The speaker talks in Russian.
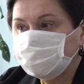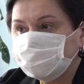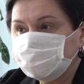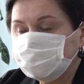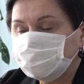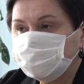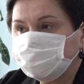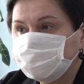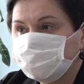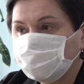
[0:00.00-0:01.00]

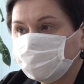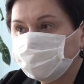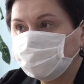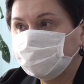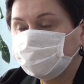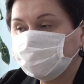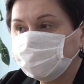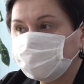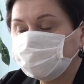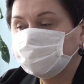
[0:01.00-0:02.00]
медицинские психологи,